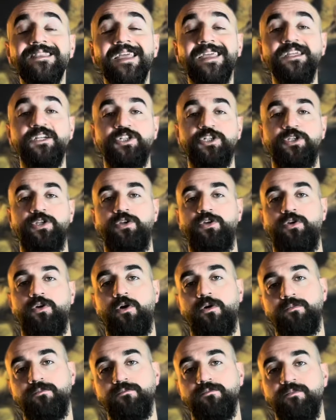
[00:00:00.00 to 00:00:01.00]
değiştiriyor.
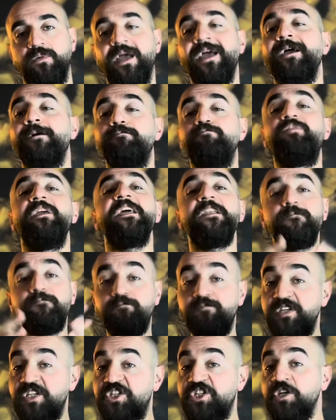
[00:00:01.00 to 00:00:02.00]

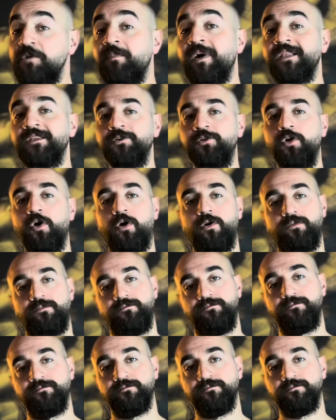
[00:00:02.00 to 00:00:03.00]
Bir biçim alıyor.
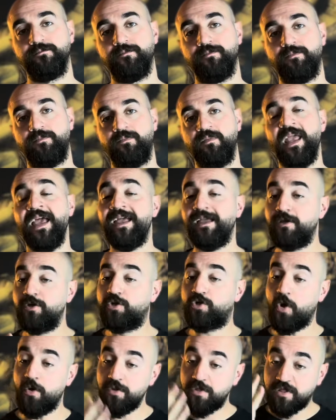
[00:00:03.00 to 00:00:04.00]

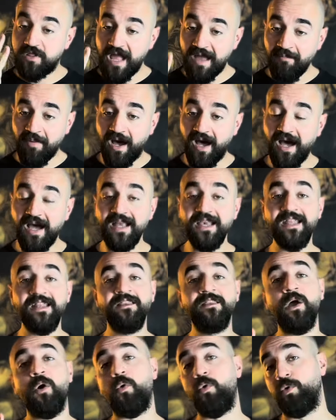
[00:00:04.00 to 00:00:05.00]
Gözlem
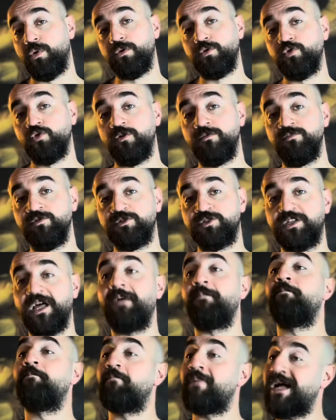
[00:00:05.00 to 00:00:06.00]
halinde
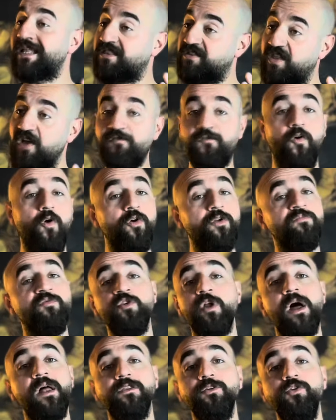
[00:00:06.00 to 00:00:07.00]
olduğumuzda madde
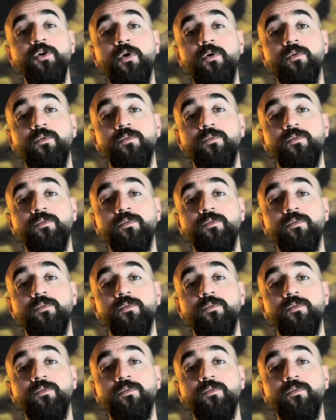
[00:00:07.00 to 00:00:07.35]
formunu alıyor.